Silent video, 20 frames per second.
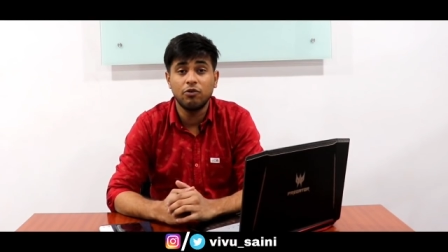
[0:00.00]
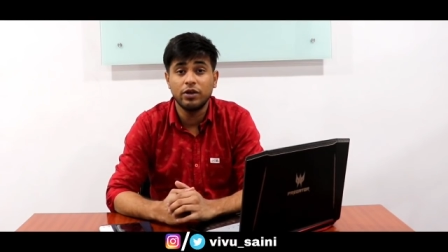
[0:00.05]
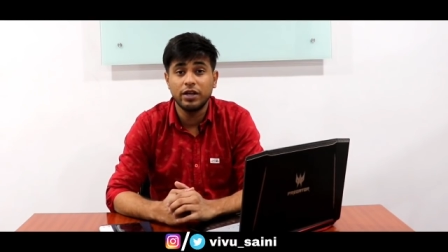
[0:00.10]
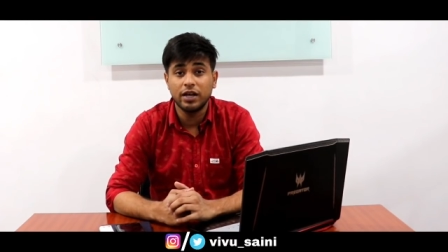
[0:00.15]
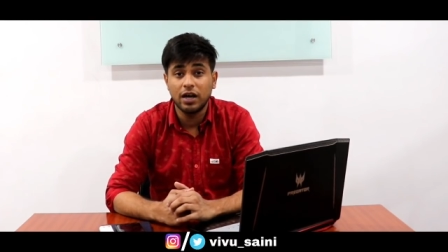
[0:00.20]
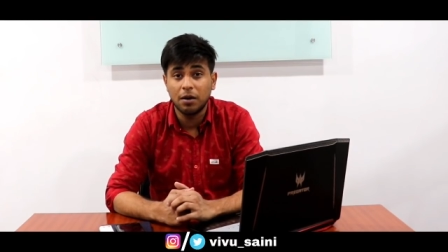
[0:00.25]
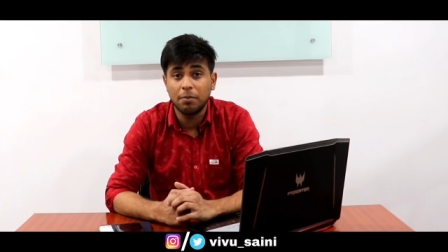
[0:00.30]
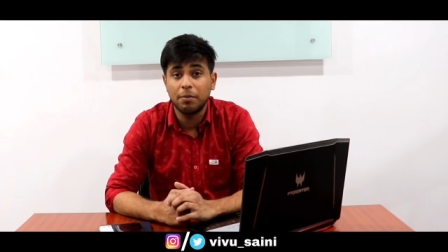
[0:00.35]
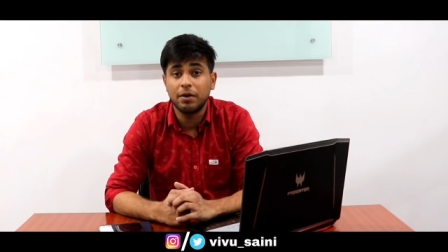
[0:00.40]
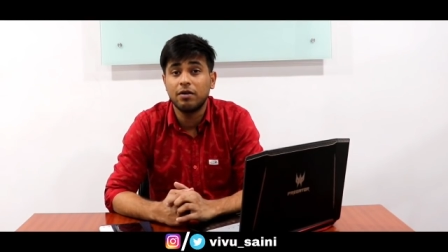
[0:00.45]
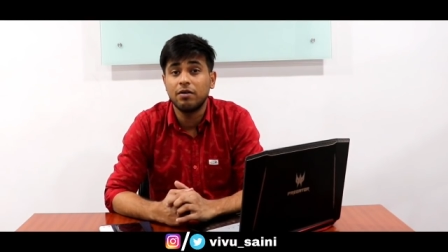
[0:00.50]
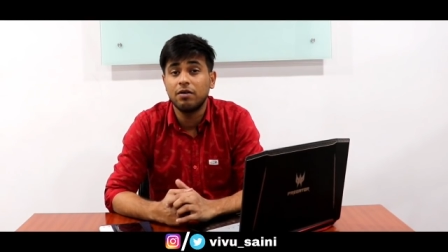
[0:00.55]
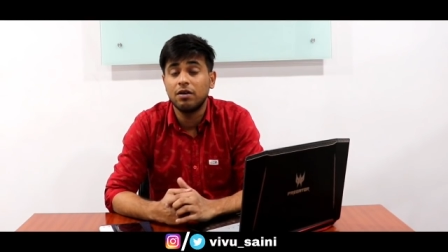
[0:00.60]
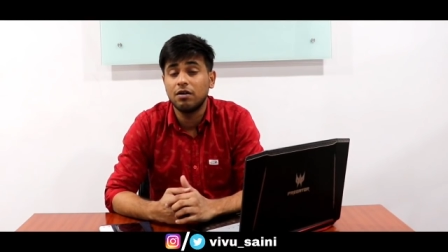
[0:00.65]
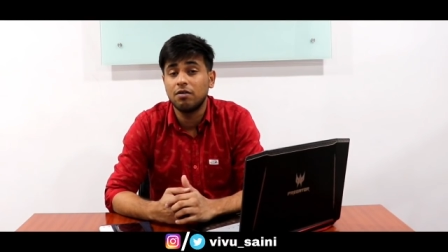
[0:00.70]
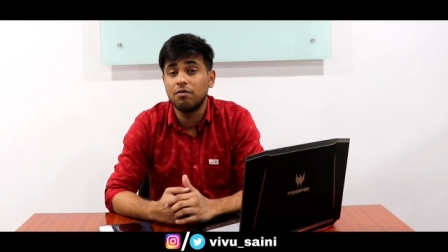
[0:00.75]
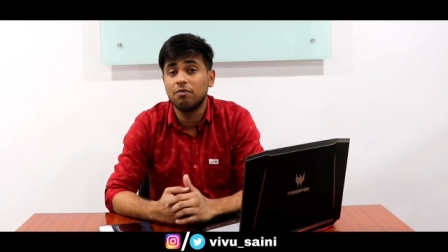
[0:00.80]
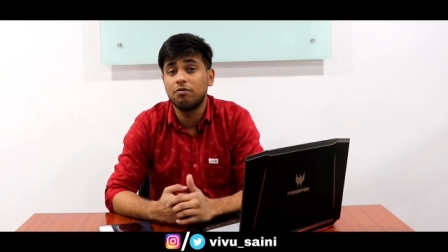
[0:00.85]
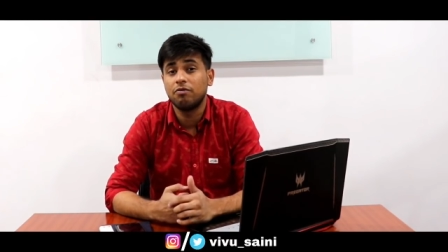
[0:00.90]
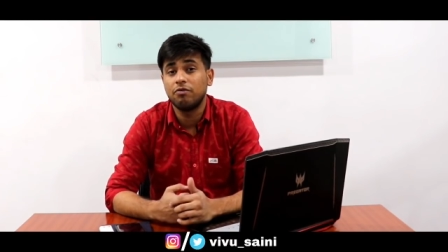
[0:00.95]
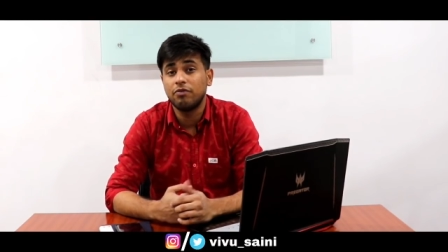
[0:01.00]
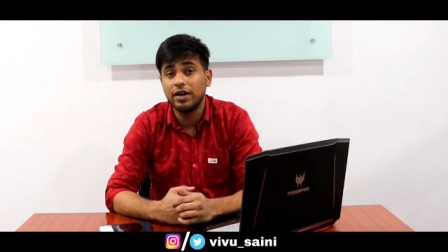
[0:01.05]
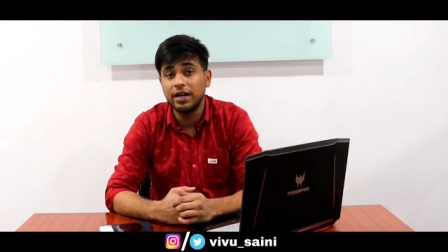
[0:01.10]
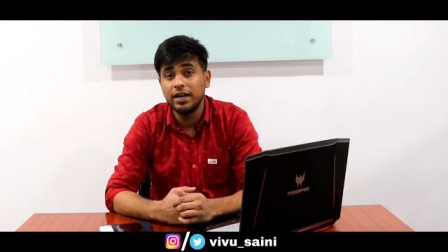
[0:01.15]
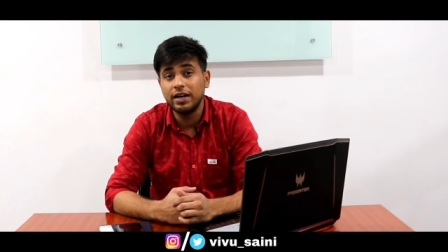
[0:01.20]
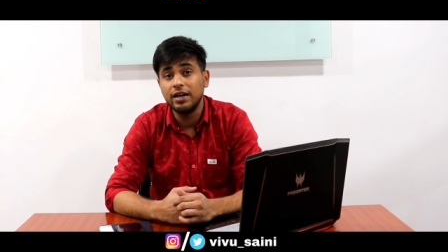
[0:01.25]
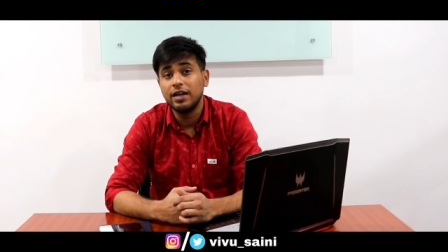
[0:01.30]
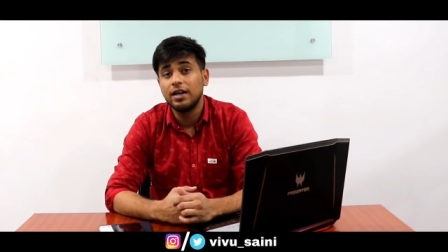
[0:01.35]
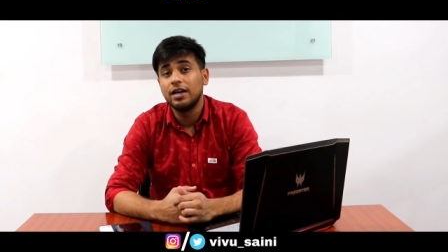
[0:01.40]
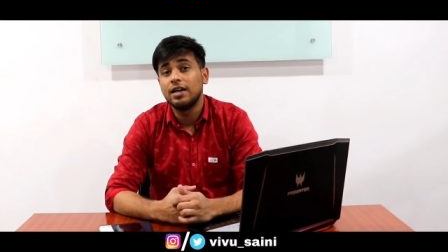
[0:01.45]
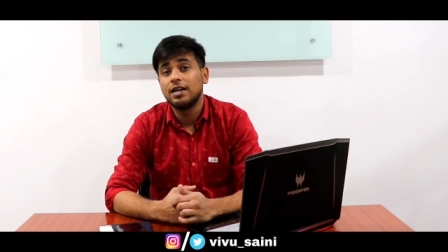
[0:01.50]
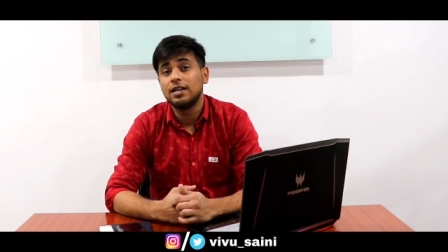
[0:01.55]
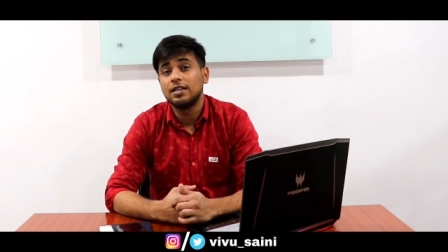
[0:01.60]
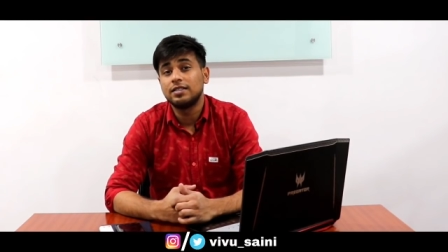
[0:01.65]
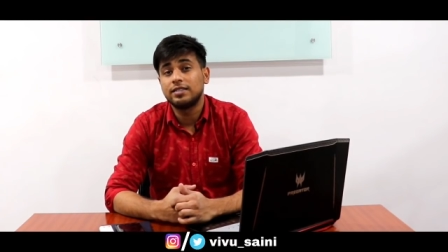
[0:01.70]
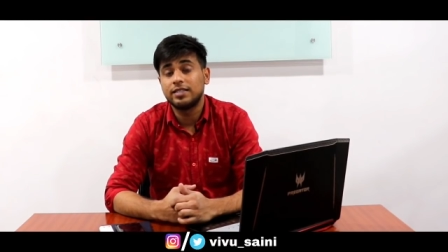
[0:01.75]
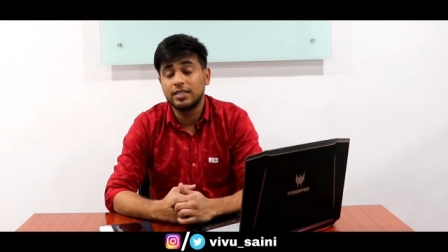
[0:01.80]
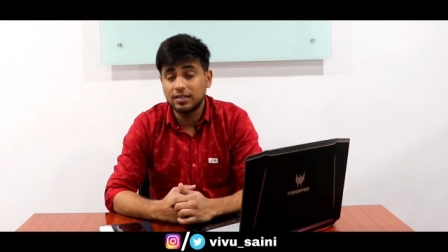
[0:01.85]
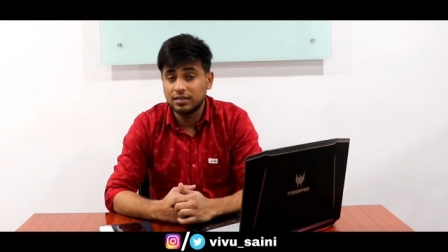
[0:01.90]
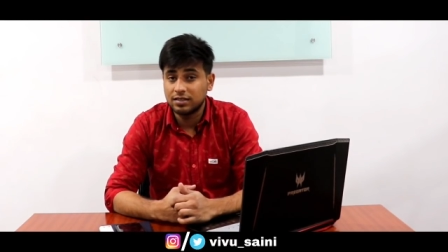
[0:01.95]
वो यहाँ पर
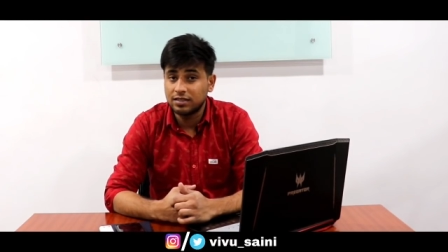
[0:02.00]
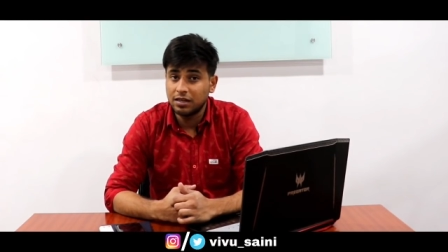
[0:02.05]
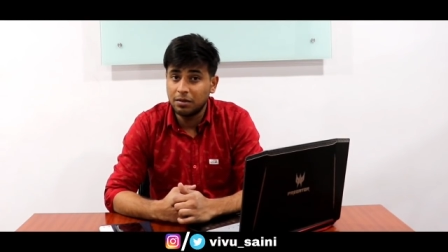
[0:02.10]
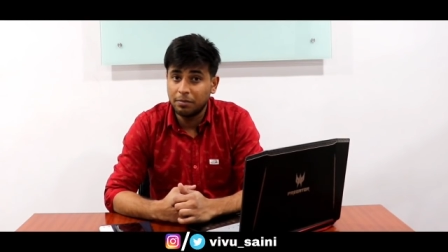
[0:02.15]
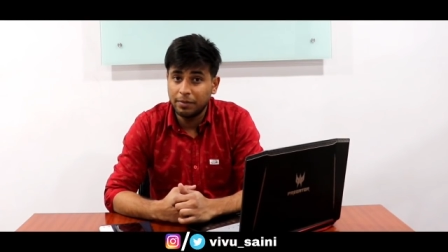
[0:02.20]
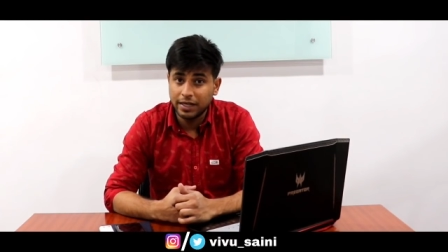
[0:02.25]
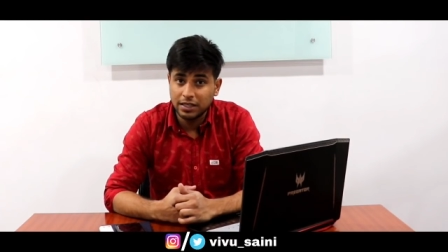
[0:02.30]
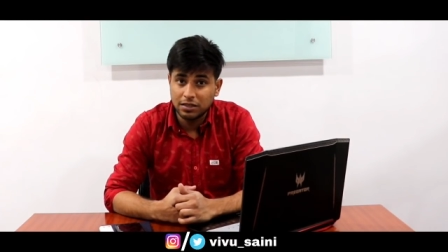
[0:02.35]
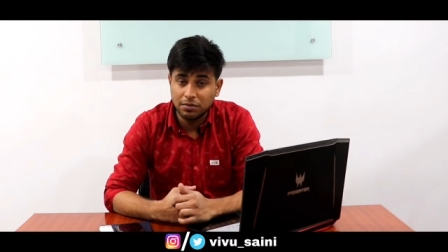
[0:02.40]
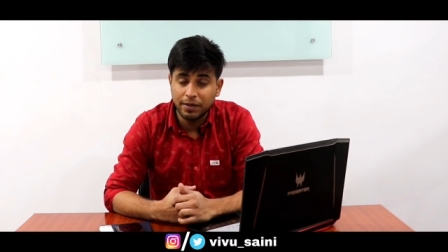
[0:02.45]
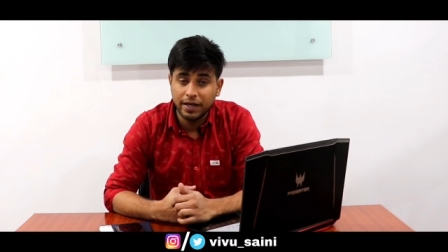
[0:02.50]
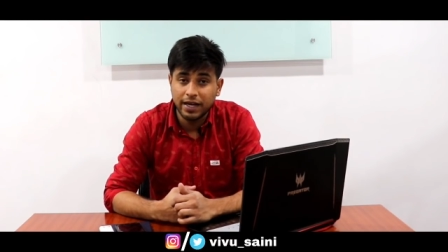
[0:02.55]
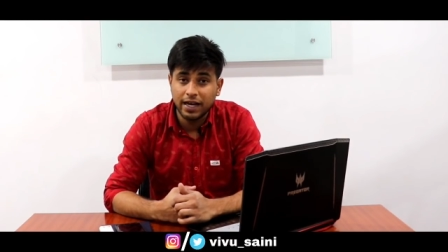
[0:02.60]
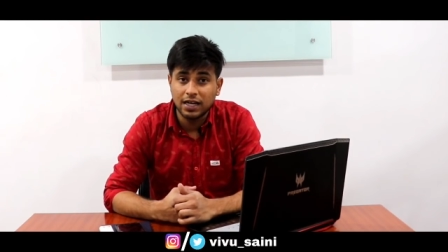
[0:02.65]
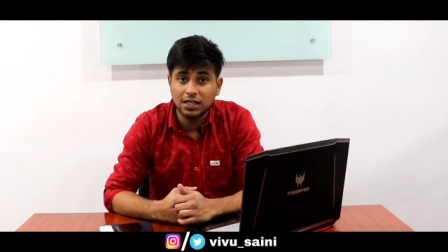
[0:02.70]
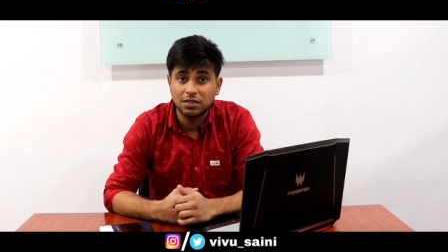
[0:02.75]
160 सिक्सटी के